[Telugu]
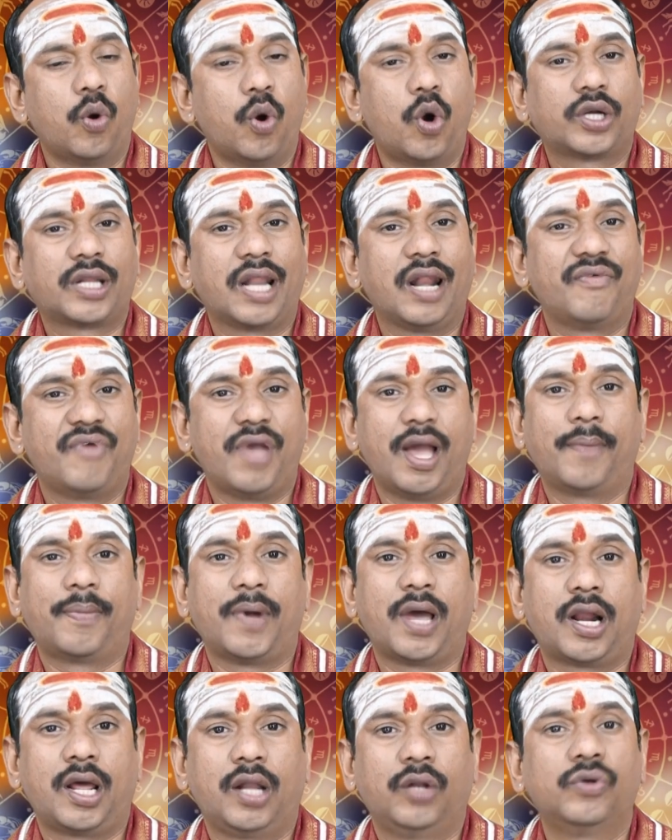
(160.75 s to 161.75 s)
హోటల్
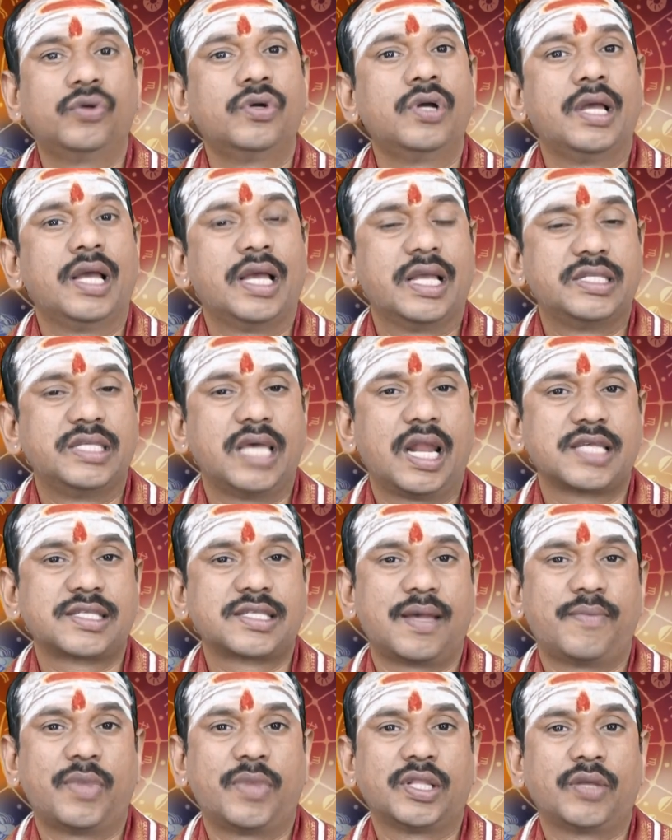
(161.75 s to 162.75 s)
వ్యాపారాలు జల
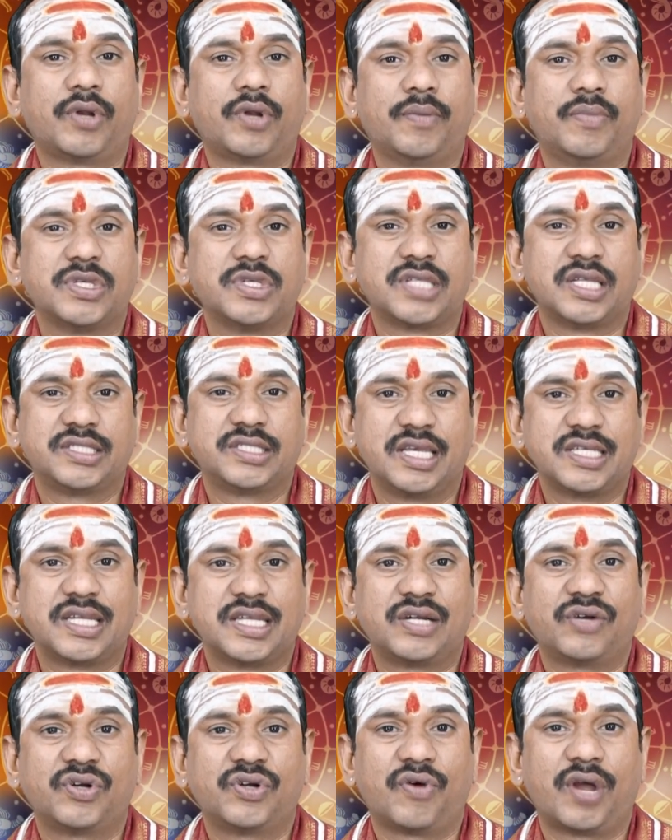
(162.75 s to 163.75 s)
సంబంధమైన బిజినెస్
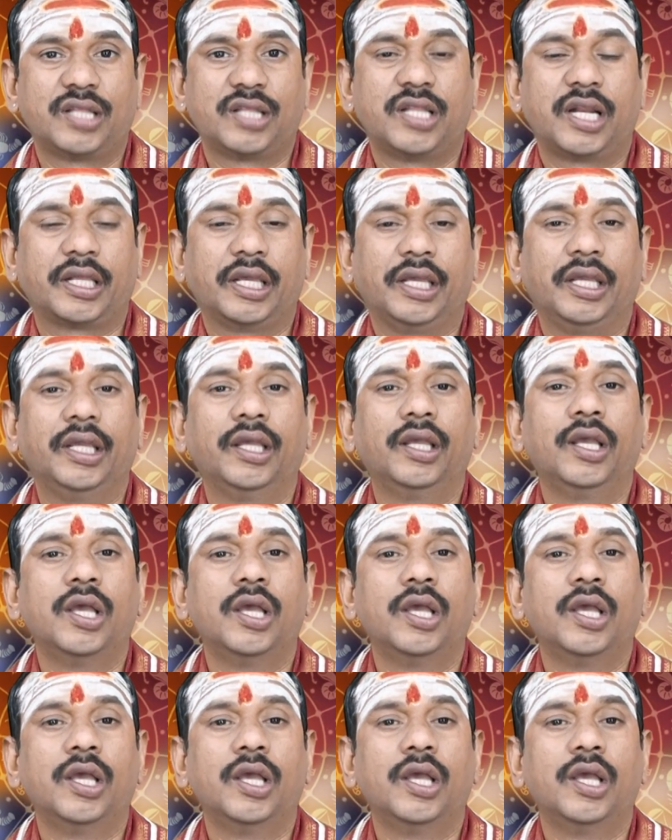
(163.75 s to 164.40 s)
చేసేటువంటి వారందరికీ